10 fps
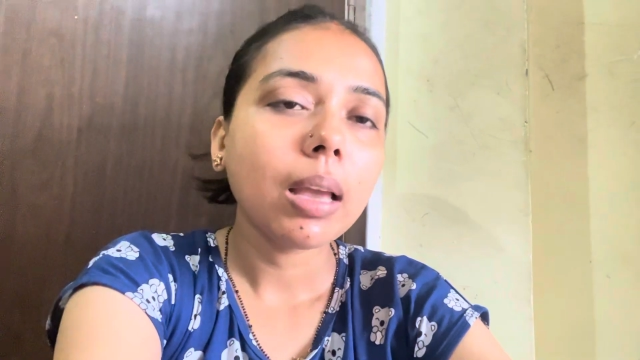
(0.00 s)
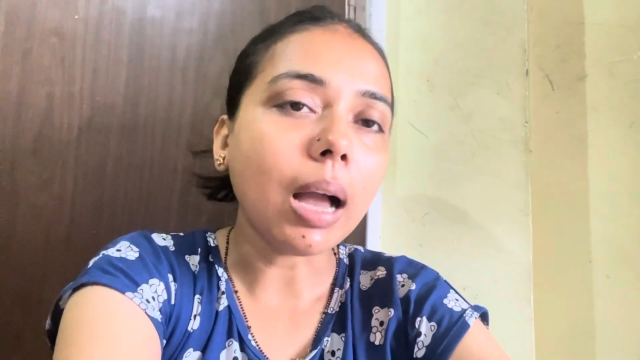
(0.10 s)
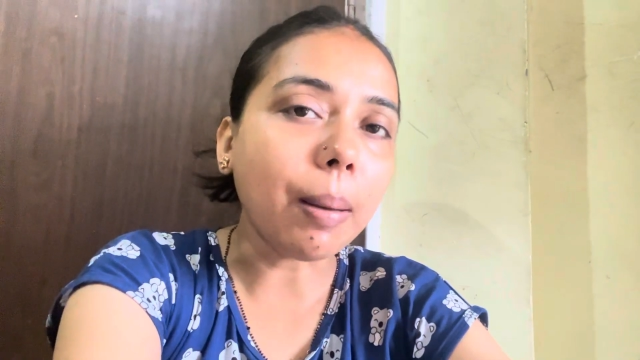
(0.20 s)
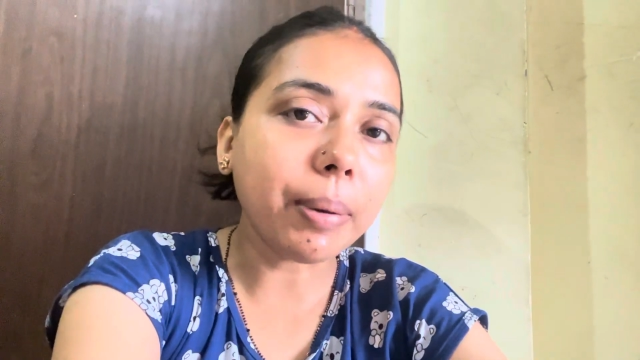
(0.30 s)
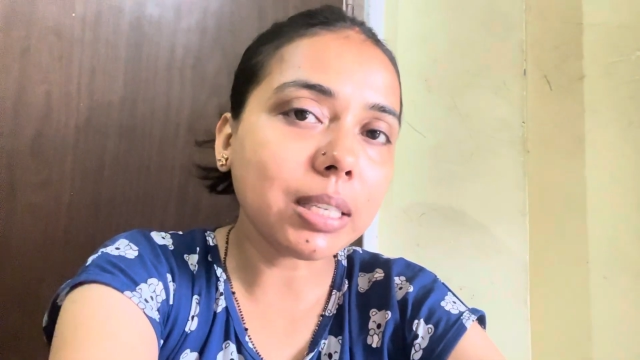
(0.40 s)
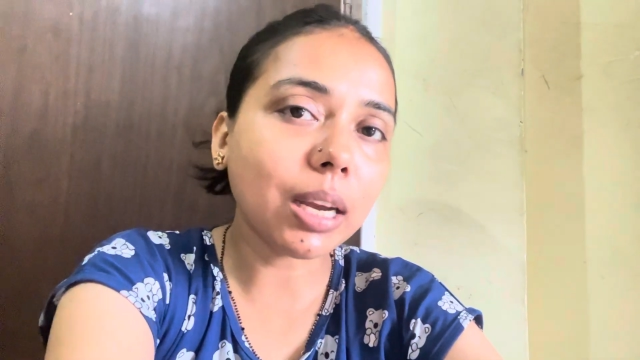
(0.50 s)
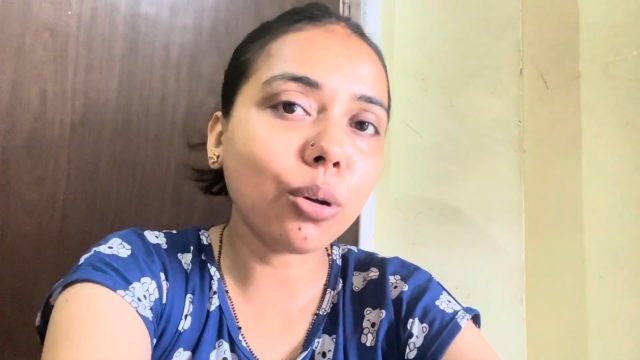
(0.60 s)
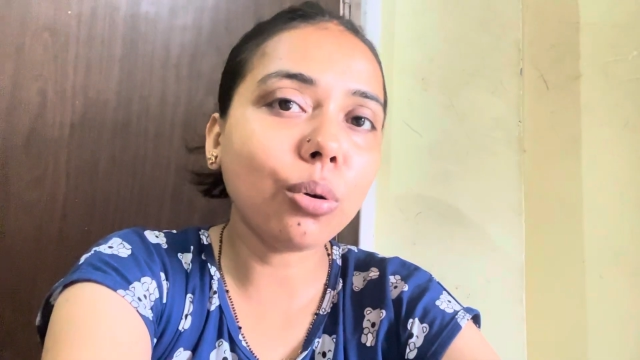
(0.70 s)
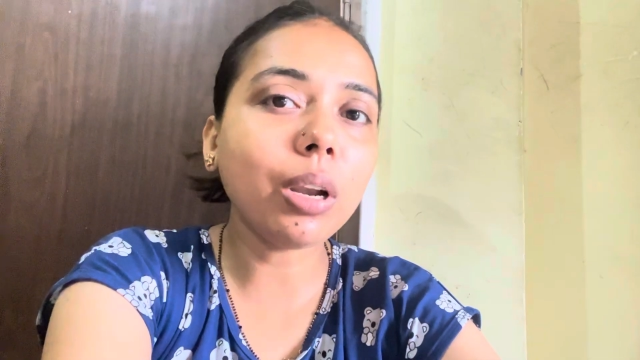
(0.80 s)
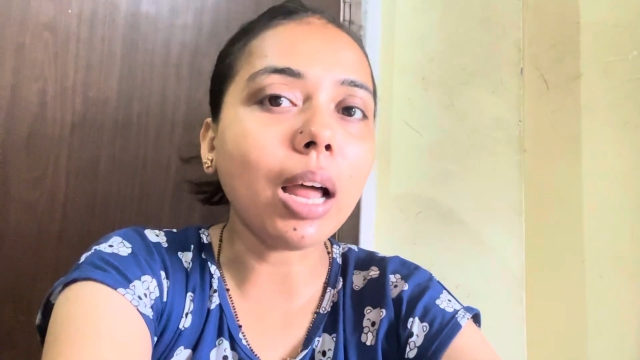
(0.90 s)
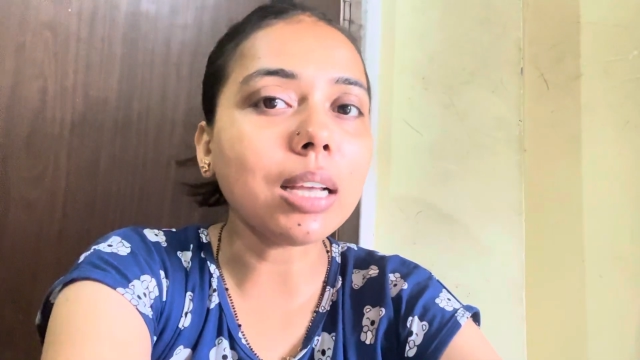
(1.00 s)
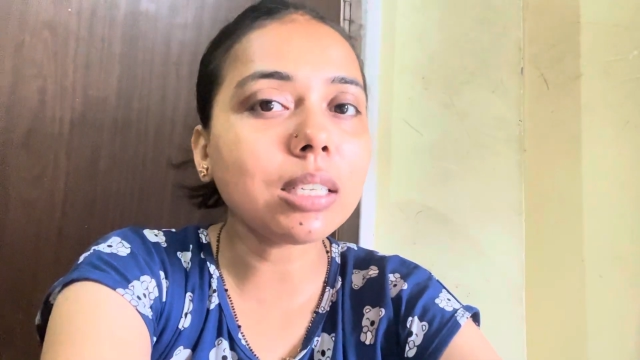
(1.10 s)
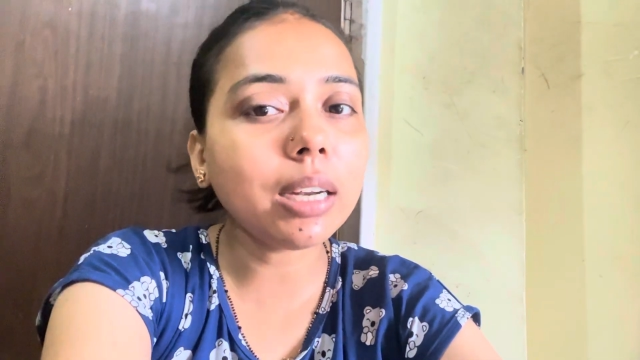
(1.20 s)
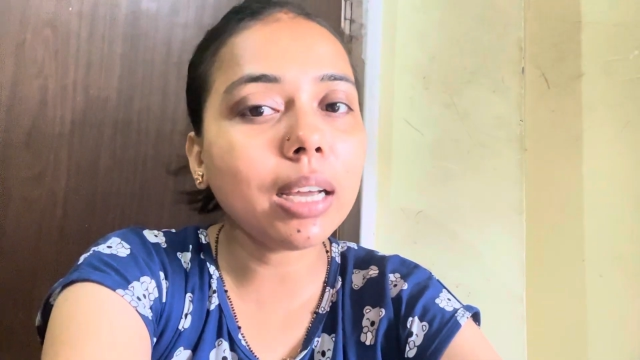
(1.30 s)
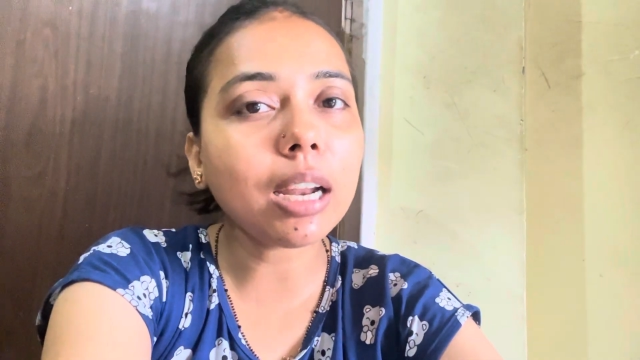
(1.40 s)
आप ऐसा करो लास्ट
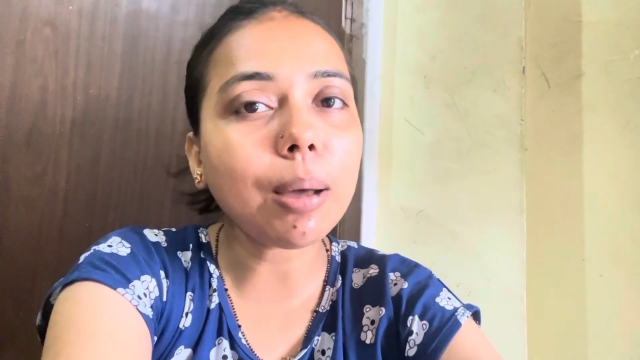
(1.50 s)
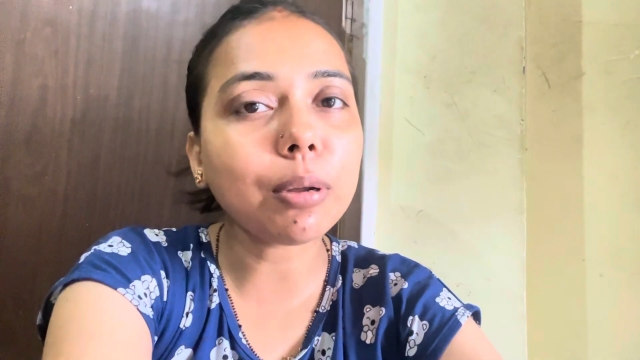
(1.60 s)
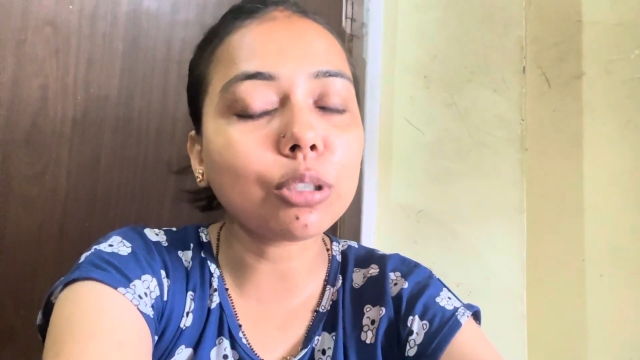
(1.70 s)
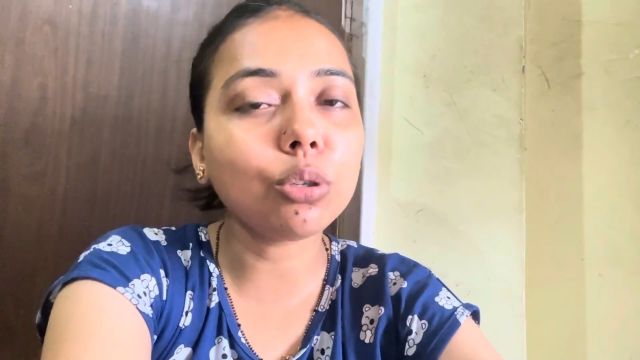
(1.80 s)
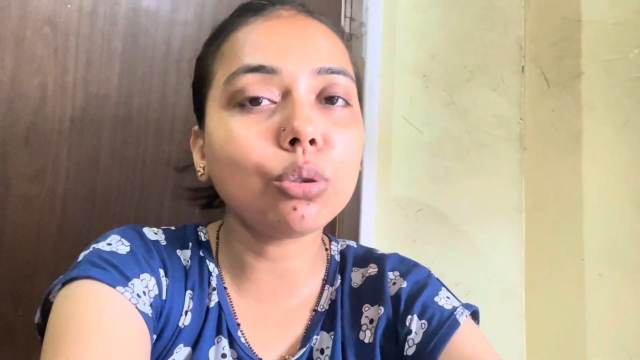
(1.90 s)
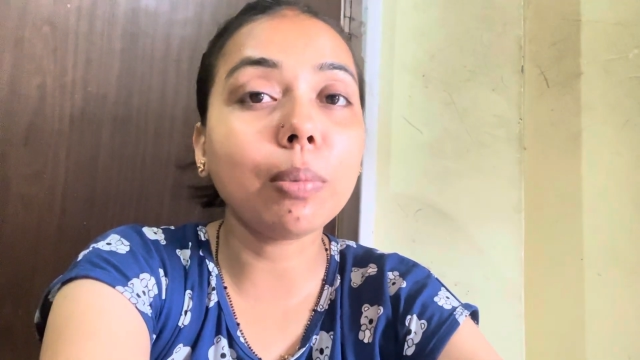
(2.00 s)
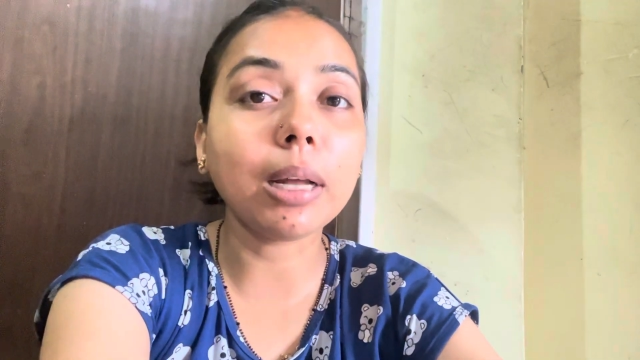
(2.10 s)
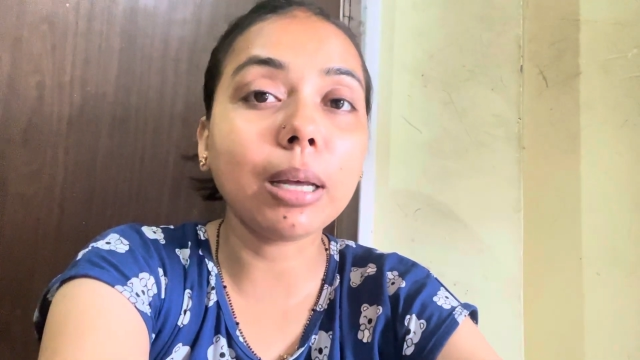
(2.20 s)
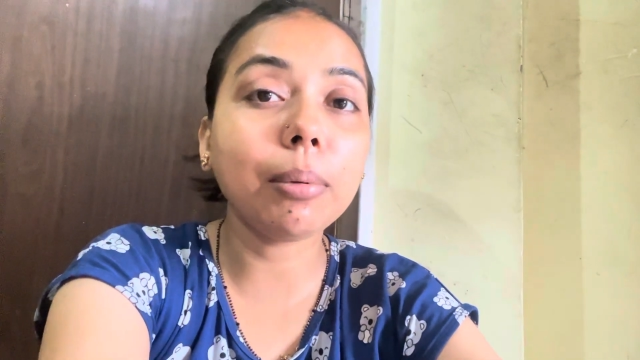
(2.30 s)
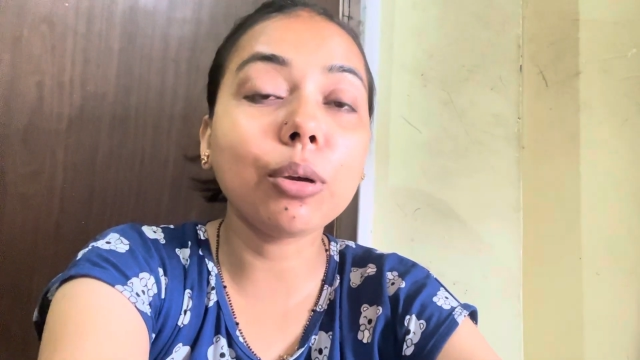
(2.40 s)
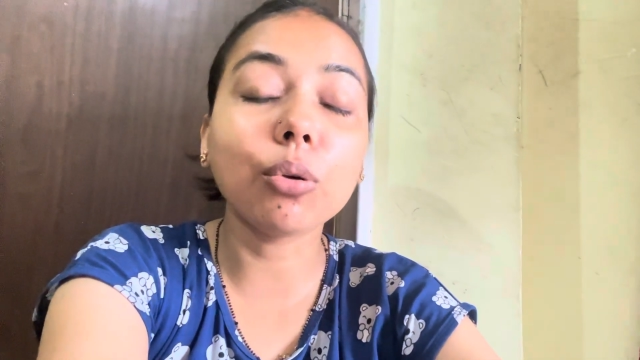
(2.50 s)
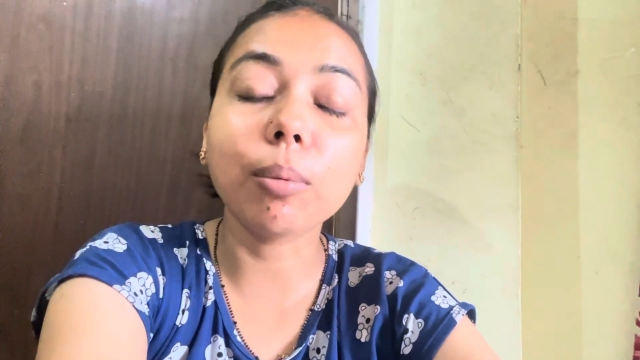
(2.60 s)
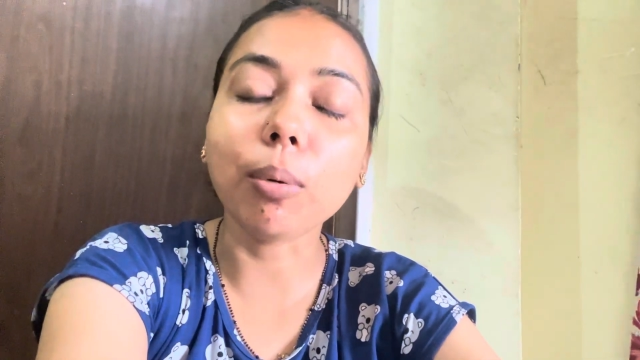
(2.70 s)
डे अगर आप रखते हो तो बांदा में क्योंकि